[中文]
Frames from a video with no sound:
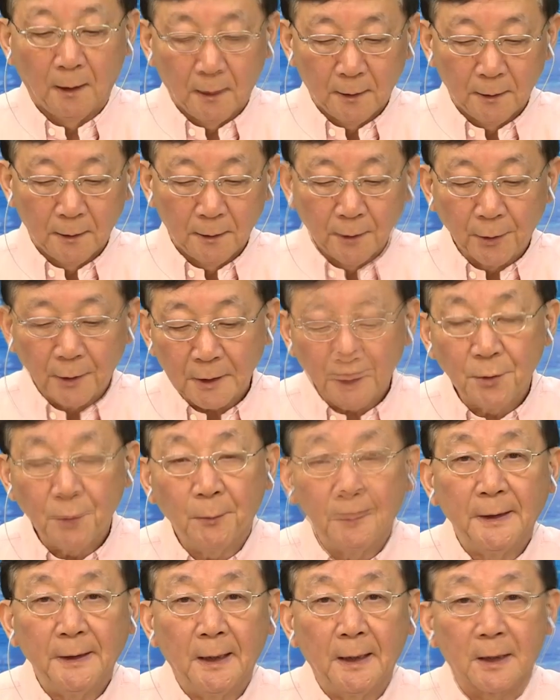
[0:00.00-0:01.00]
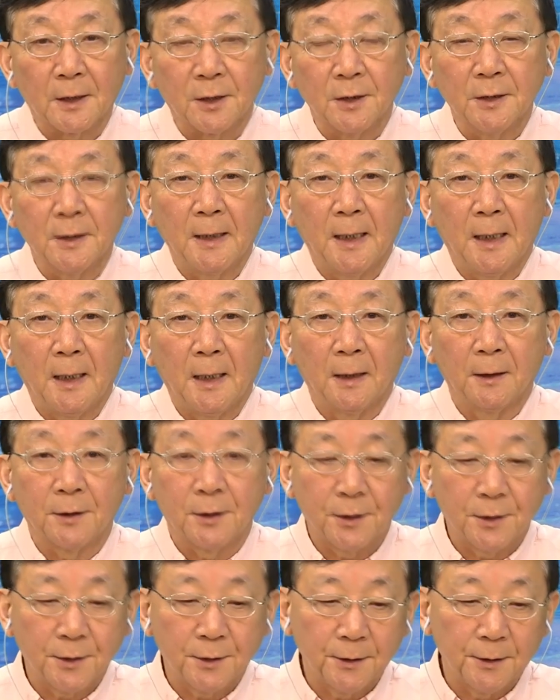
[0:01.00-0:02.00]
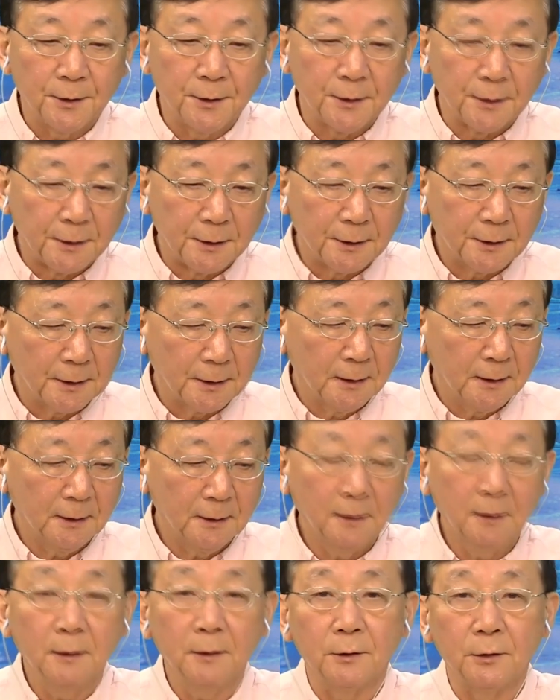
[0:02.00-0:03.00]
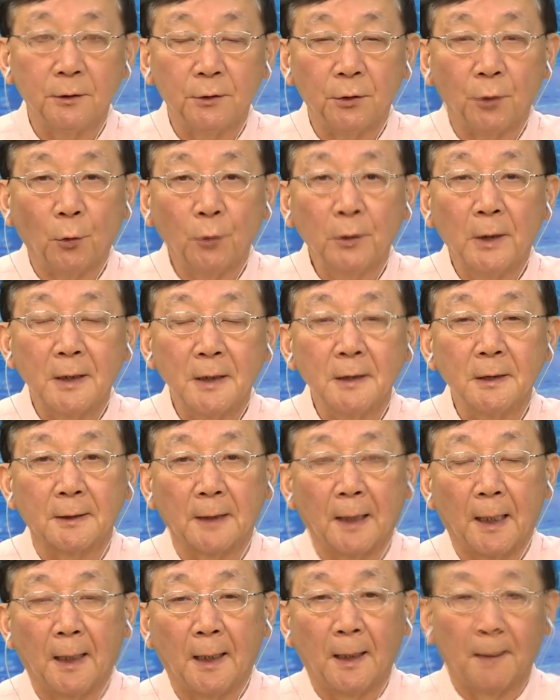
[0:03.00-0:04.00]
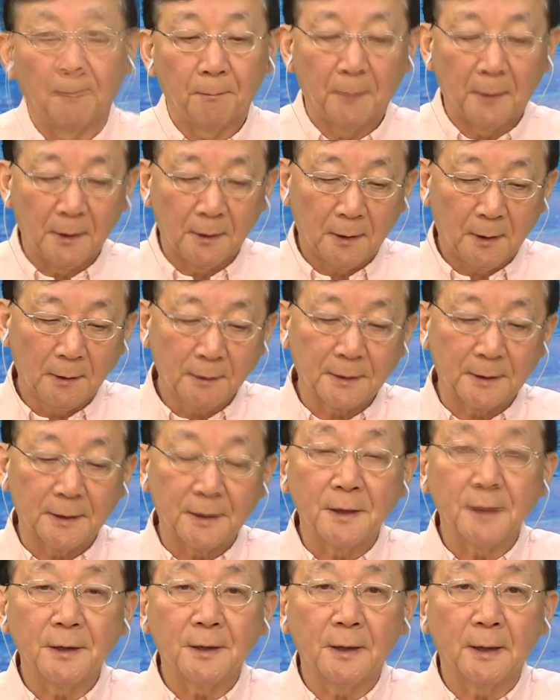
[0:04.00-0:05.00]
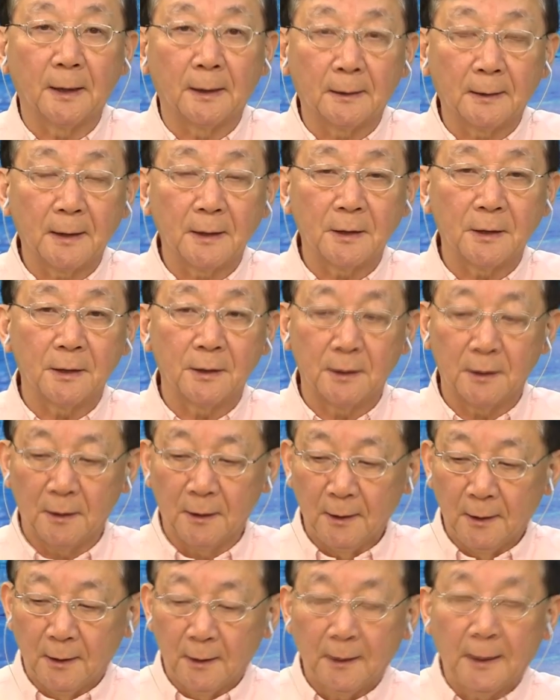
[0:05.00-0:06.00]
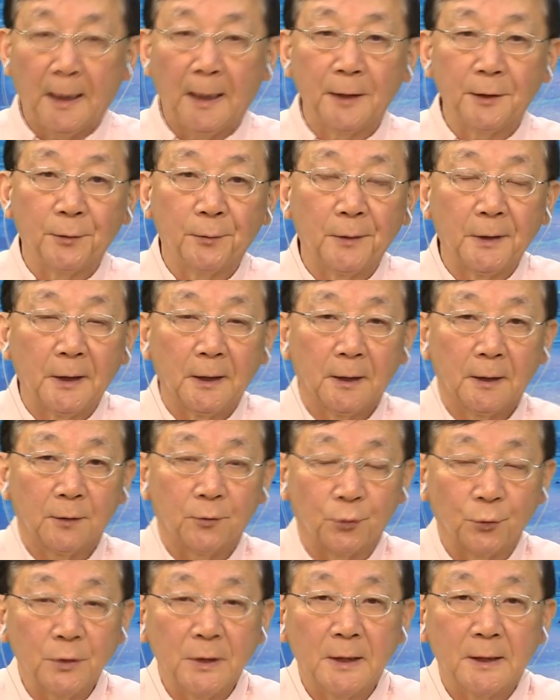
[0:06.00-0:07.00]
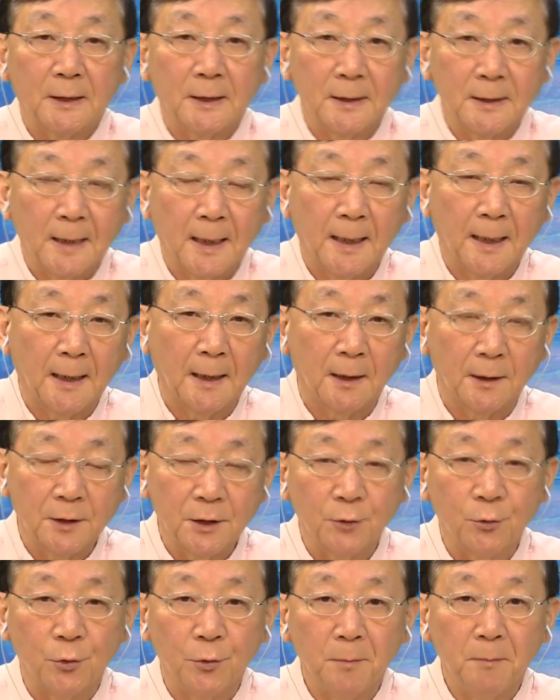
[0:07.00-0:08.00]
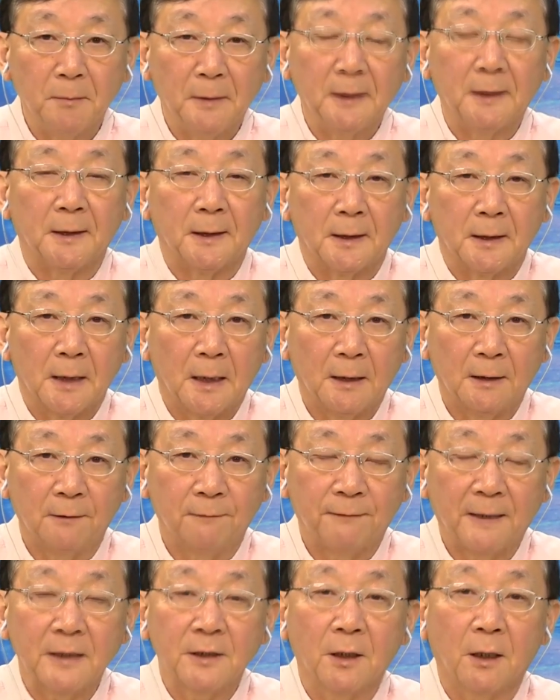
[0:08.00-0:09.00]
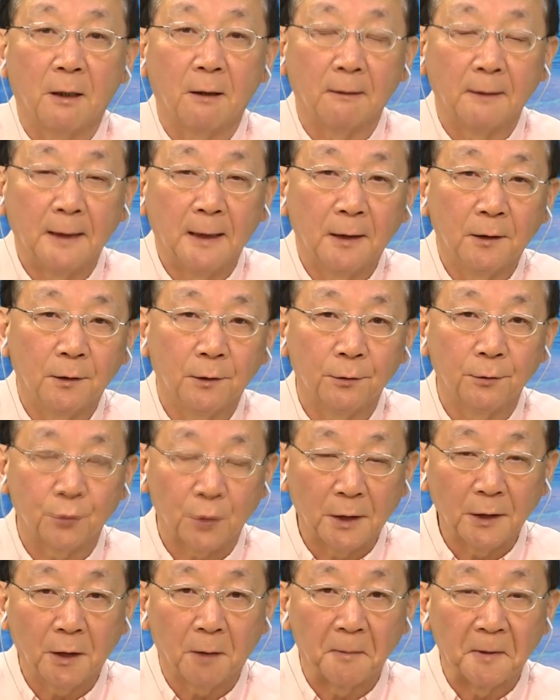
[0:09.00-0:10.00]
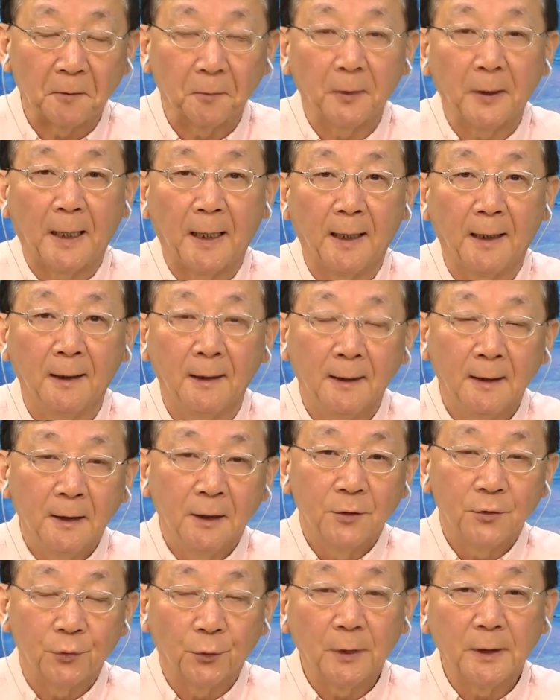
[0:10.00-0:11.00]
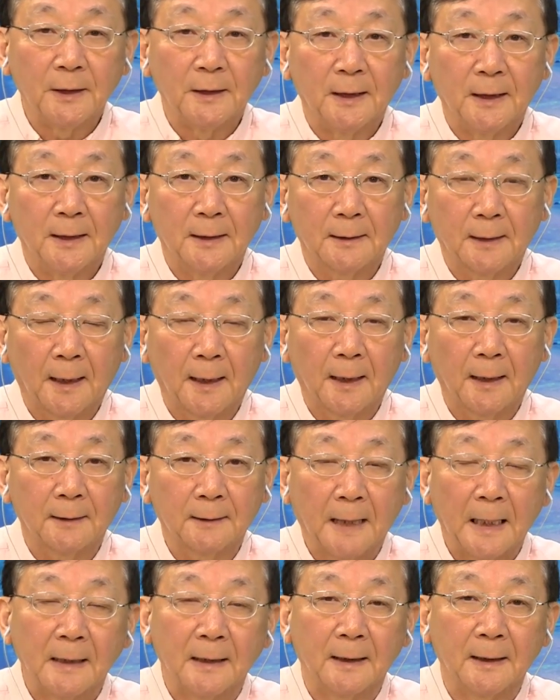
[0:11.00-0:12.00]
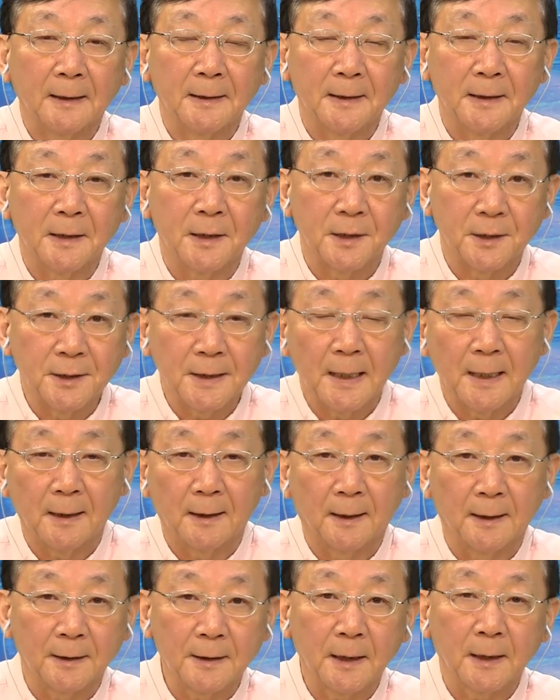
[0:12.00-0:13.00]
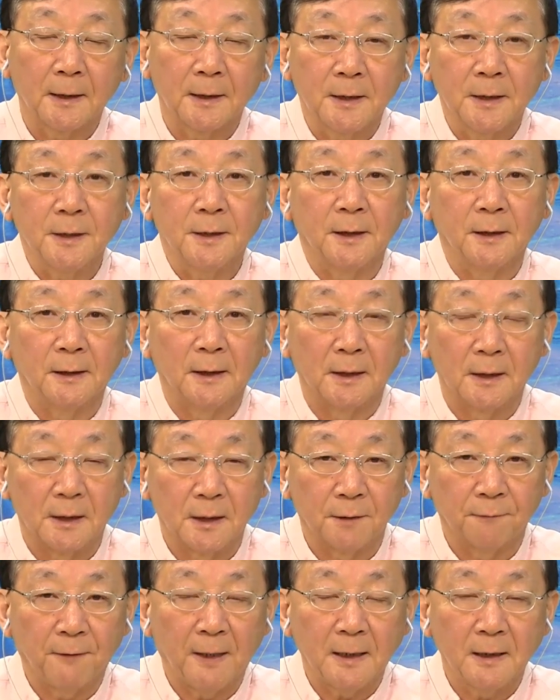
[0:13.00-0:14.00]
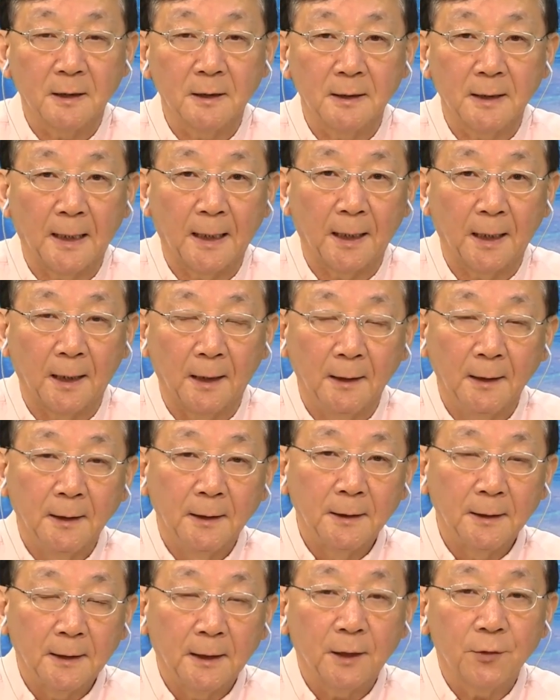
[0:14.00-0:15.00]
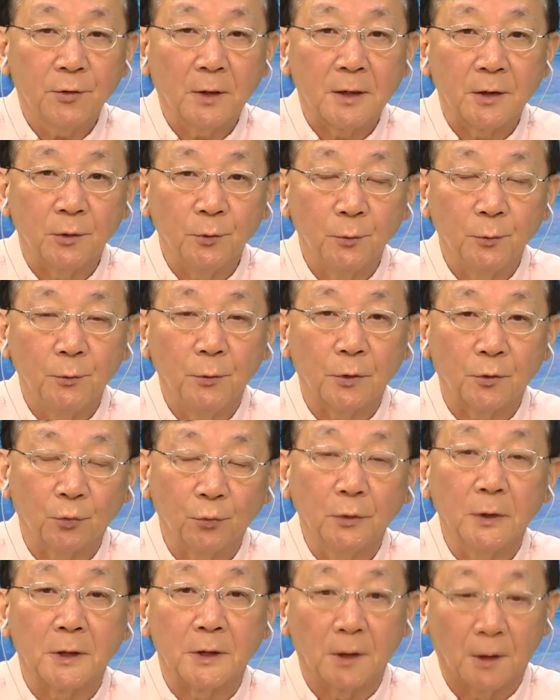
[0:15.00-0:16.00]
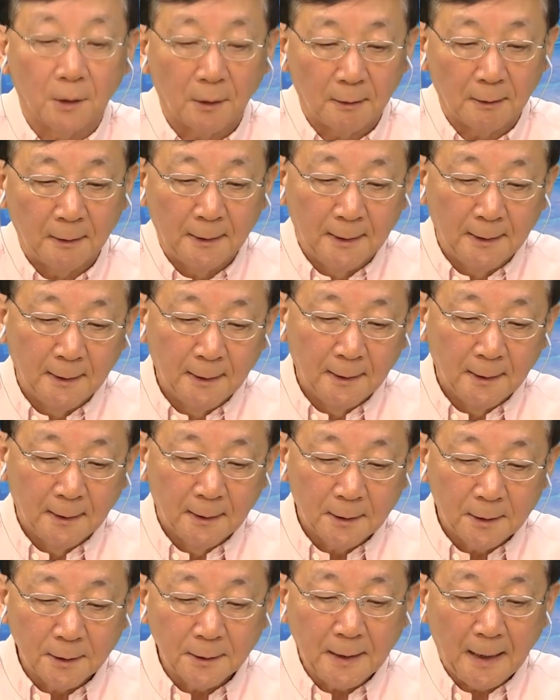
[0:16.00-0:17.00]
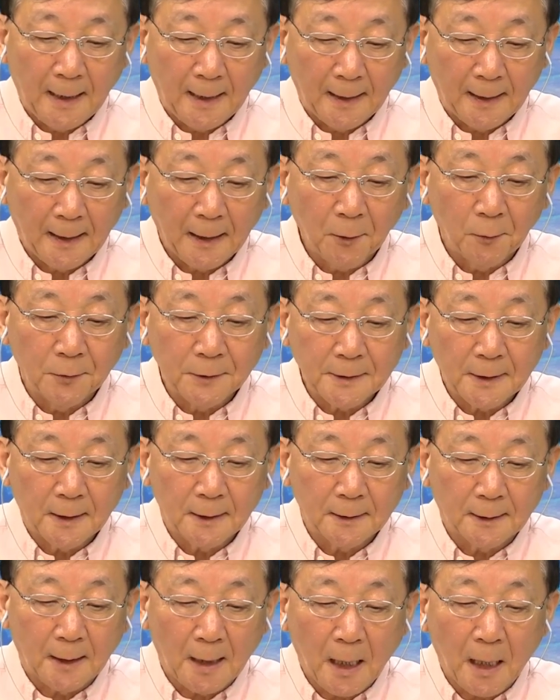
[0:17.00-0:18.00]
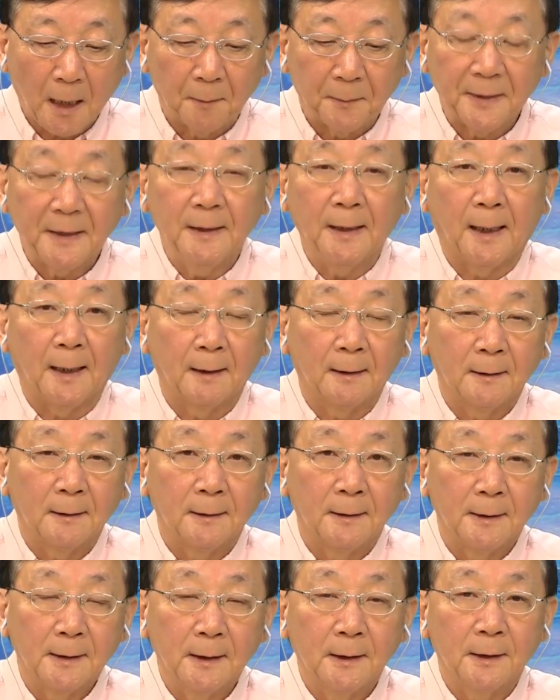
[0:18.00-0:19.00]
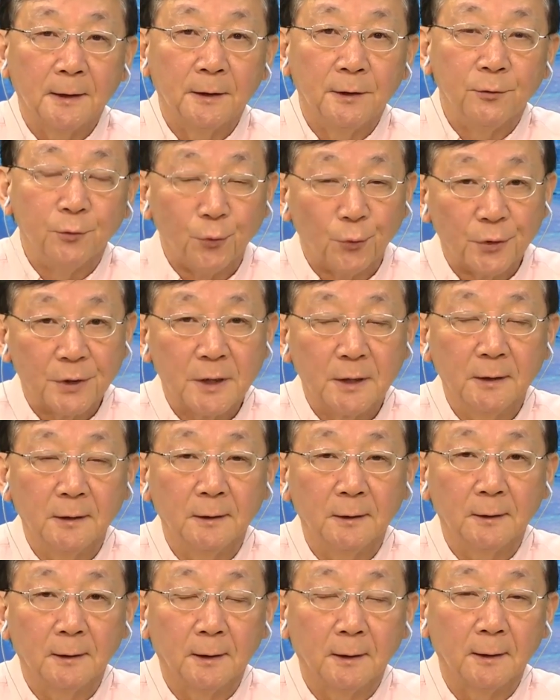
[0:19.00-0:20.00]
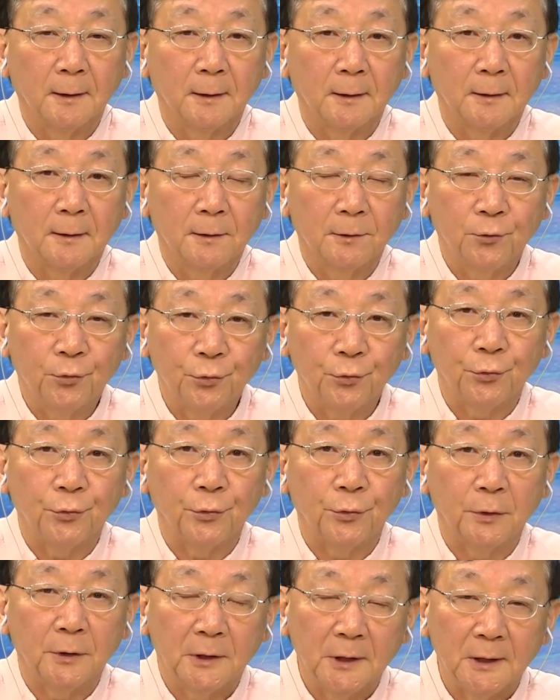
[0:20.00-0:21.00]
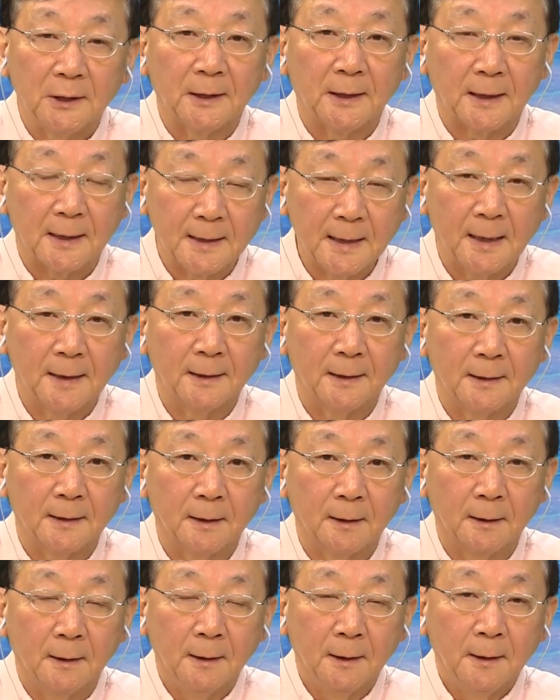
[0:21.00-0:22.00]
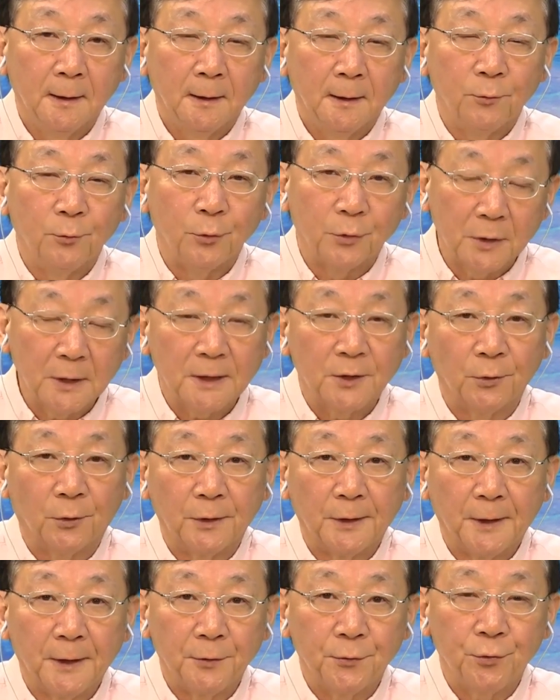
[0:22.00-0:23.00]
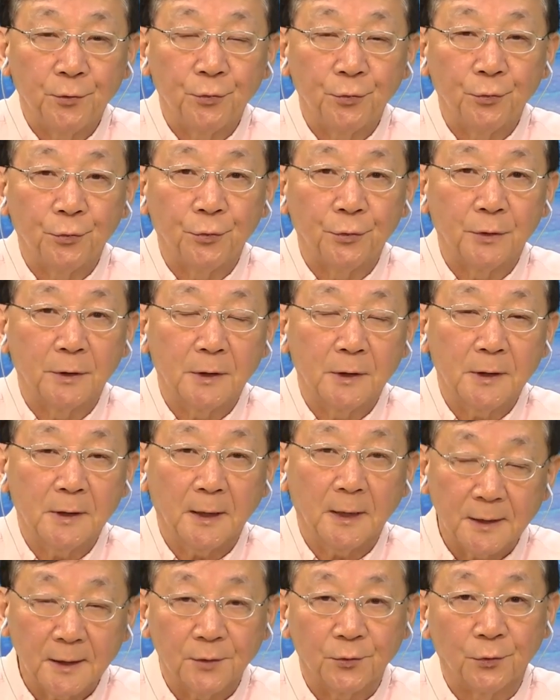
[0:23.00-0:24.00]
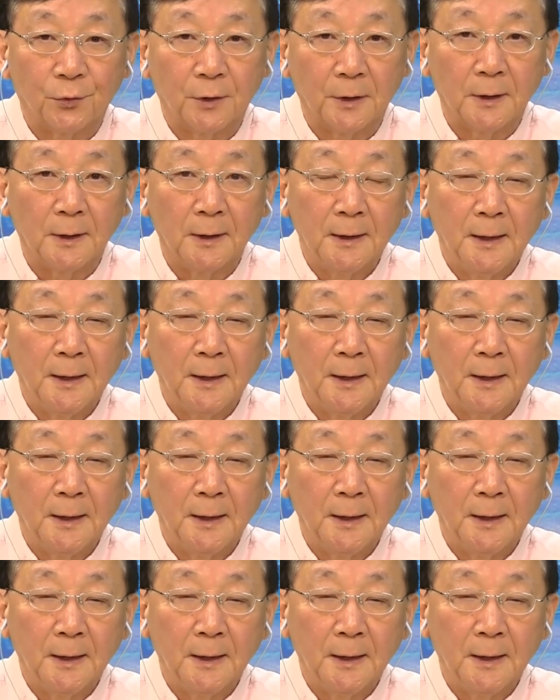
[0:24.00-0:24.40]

有一个新闻呢，实际上是已经有一段日子了哈，呃，好几个星期了。但是它因为逐渐的在社群媒体上发酵，然后传到美国来，所以呢，它耽搁了一些时间啊。这个事情呢，是发生在应该算是月初的时候。是在黑龙江的哈尔滨呢，一个女生，呃，去地铁站的女厕所呢，去上厕所，